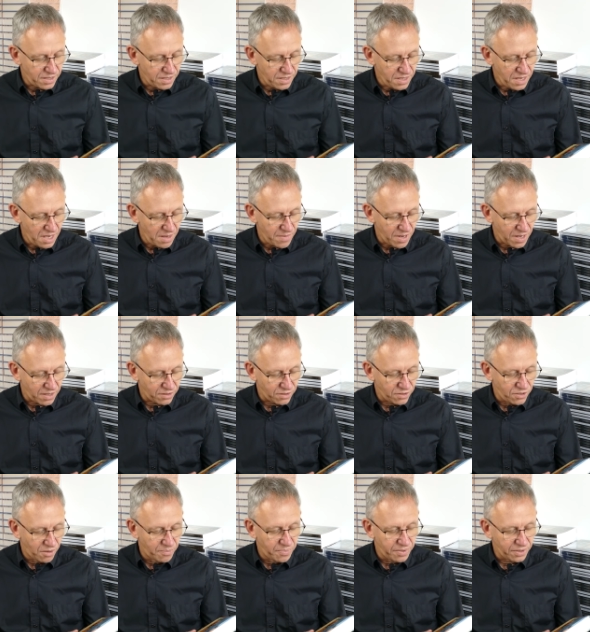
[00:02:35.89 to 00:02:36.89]
nie ma
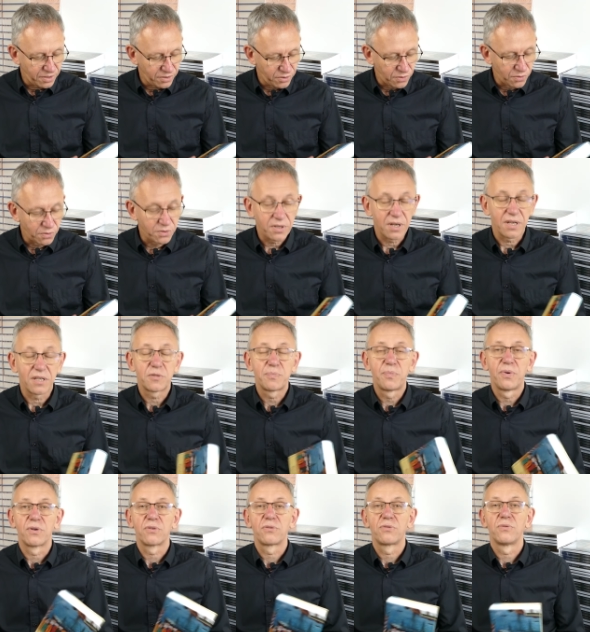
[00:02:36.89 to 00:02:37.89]
dobrych dróg
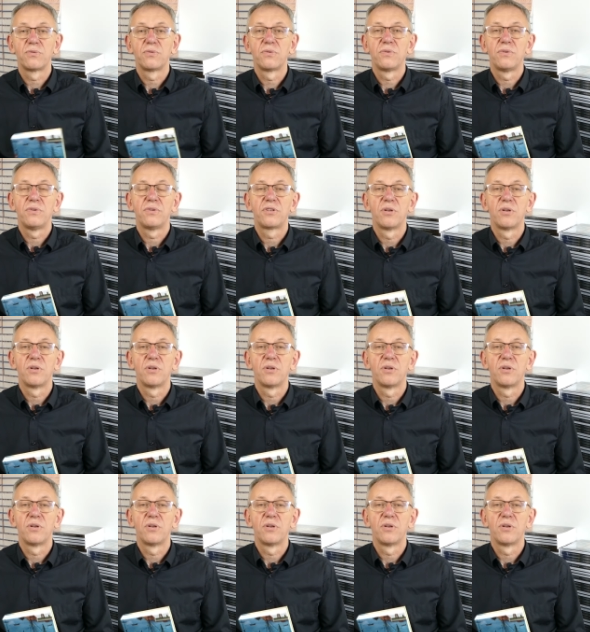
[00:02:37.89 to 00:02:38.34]
transportu,